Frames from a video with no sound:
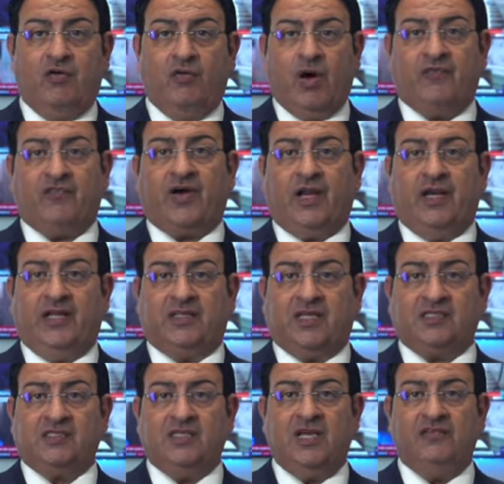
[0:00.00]
وفقا
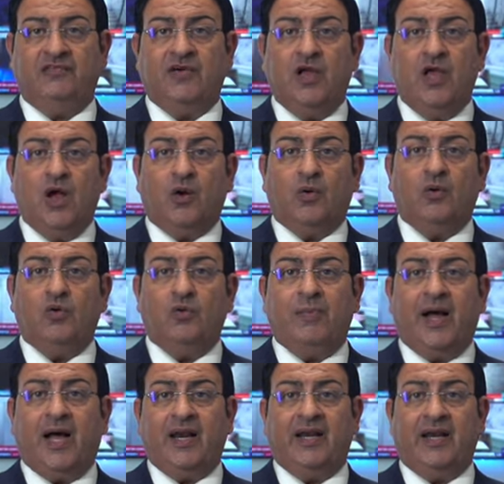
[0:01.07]
لتصنيف
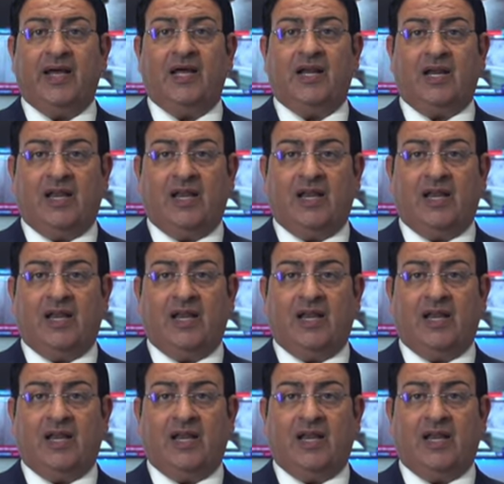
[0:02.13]
جلوبال